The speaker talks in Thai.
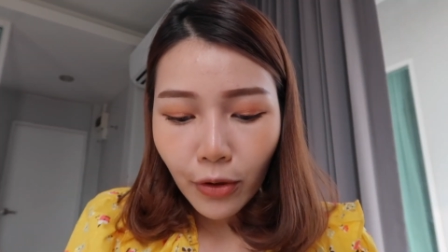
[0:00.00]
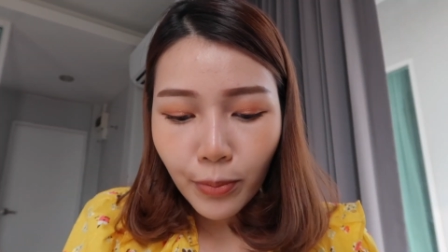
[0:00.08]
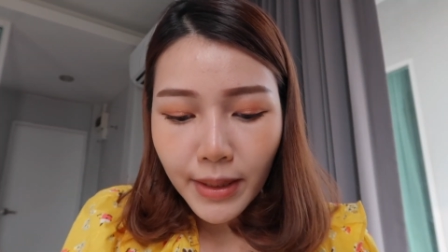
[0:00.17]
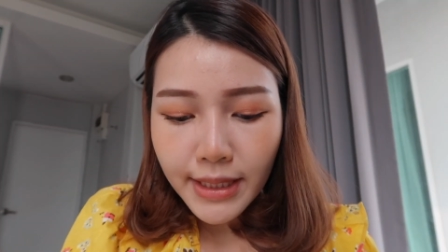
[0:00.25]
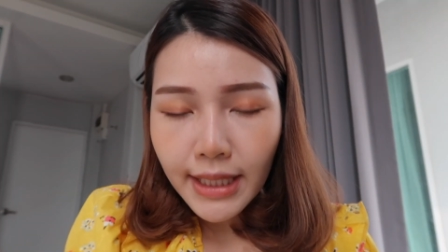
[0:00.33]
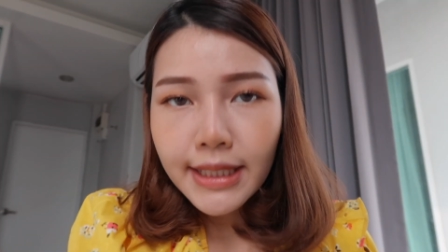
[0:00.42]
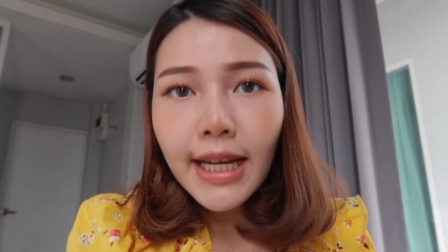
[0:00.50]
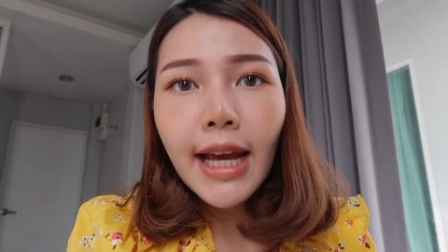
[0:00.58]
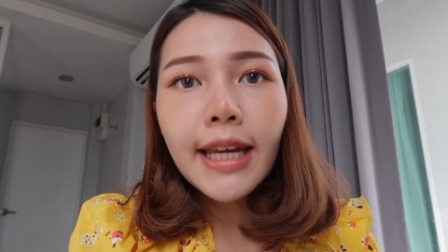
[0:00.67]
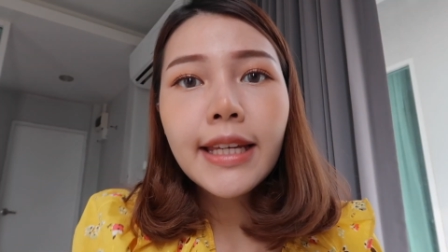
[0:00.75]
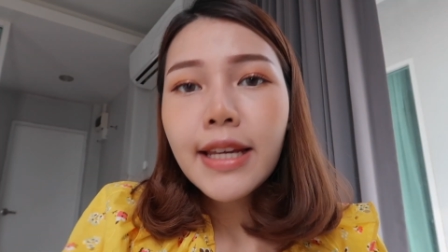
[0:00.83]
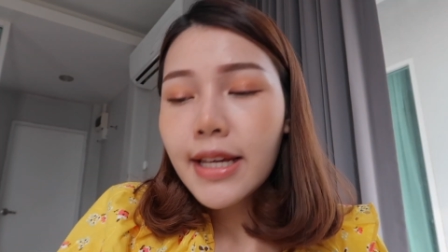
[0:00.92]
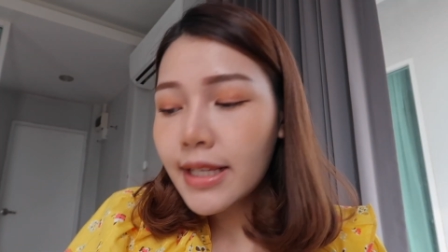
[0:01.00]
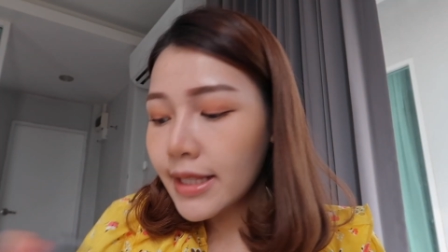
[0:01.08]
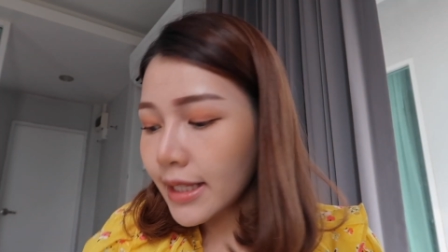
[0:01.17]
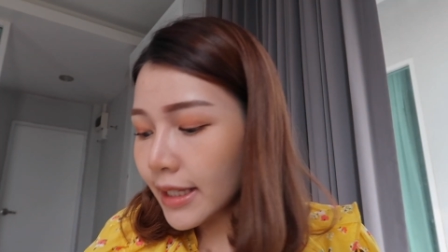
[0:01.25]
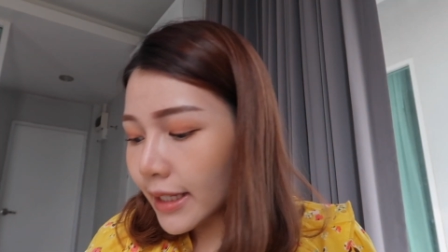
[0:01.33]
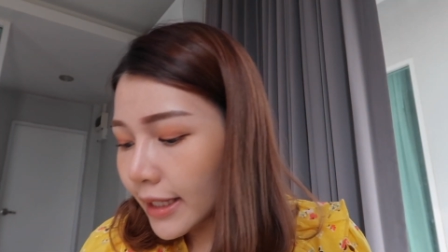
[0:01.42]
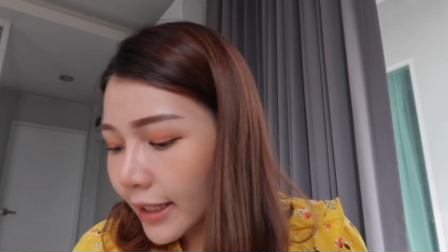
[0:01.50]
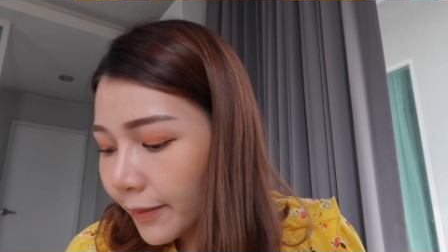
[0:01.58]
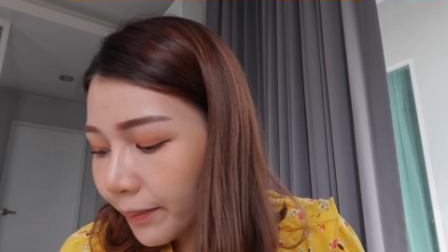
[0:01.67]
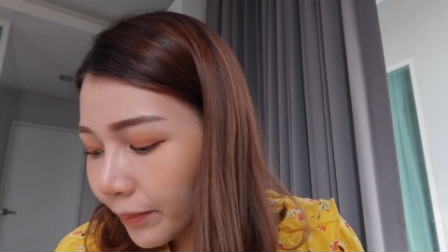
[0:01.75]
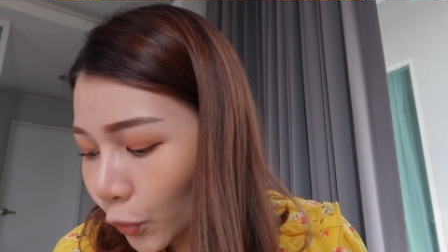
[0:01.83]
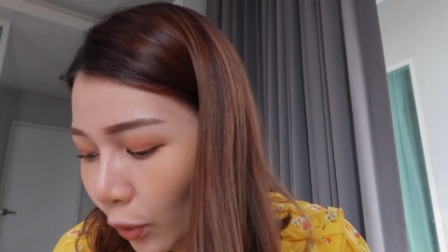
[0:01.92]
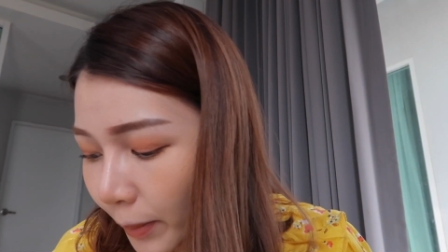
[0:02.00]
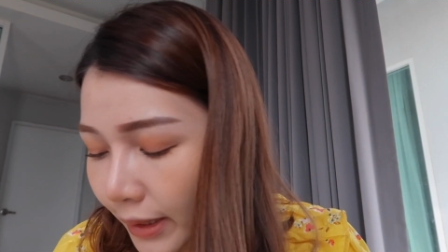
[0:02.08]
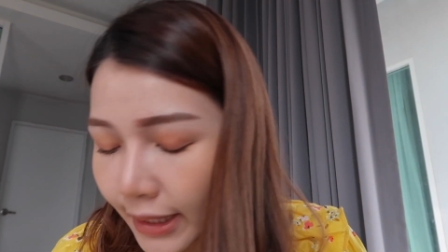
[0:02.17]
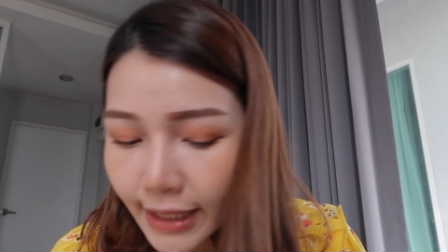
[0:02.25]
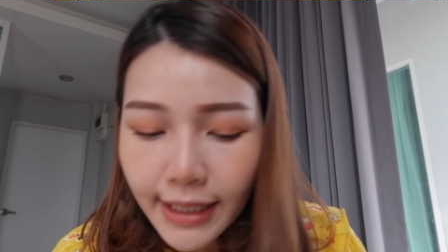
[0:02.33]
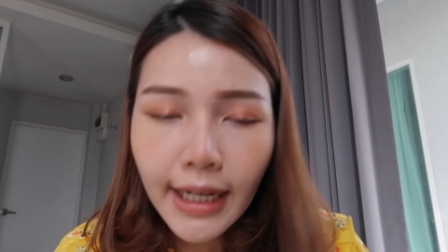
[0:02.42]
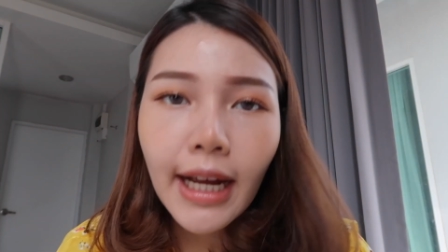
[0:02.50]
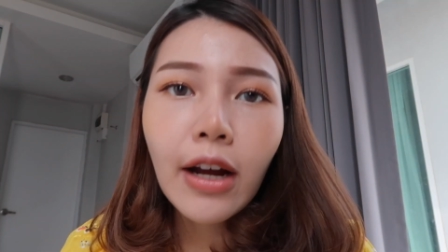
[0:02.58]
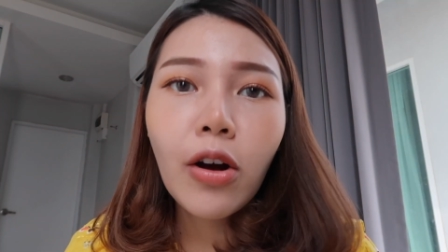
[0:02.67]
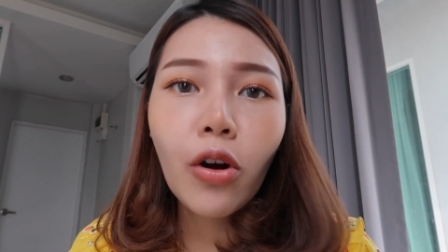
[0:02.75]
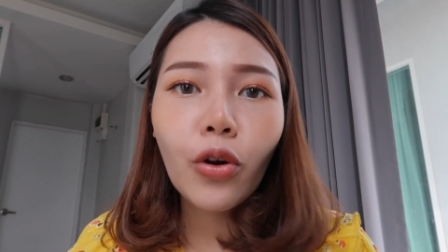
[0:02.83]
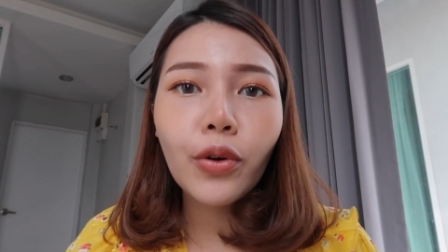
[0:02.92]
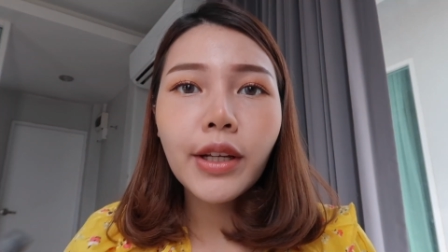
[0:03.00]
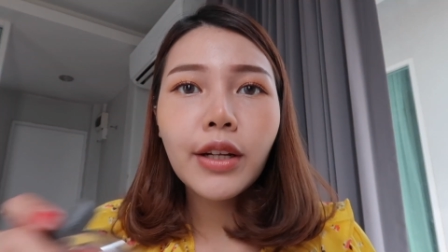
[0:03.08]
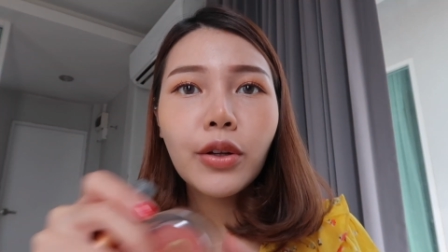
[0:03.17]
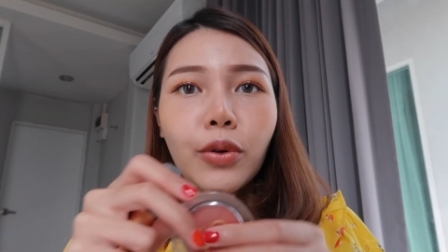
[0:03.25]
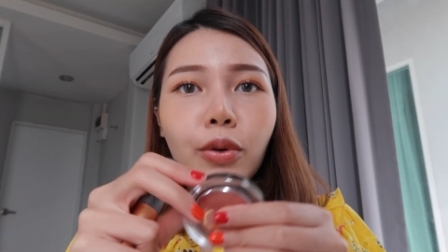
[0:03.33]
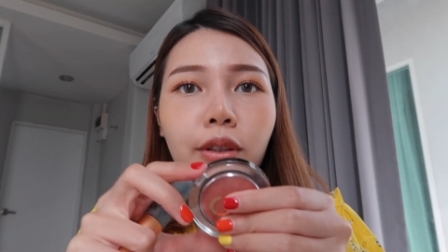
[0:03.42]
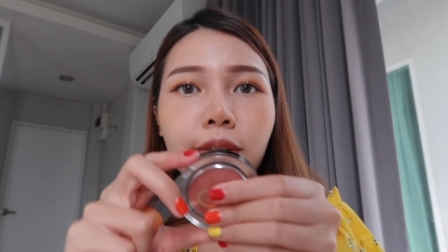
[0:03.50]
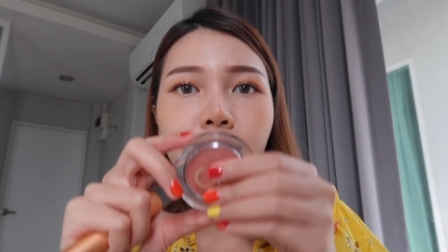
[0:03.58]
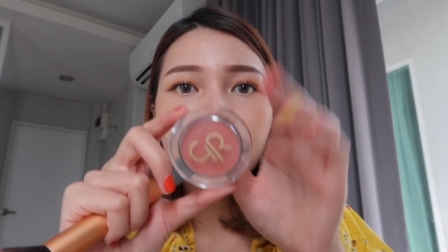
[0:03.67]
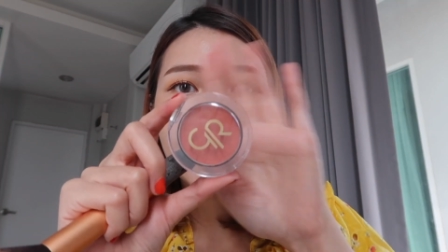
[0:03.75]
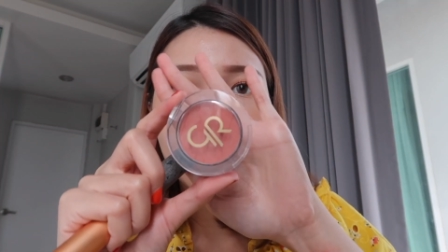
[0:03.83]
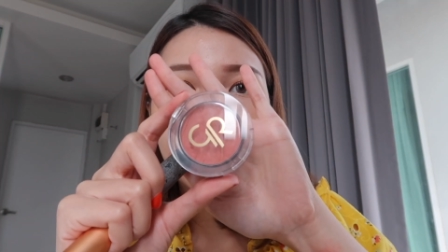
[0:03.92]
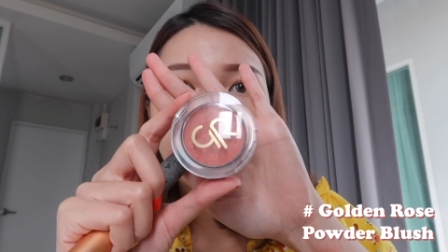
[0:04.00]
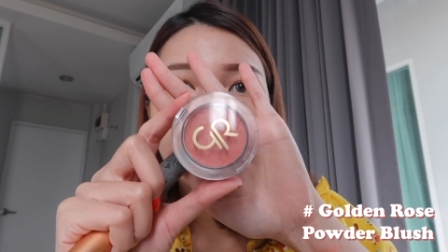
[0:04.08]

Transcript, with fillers: มาลูกหมีจะใช้สีตัวเมื่อกี้นะคะของ Golden Rose นี่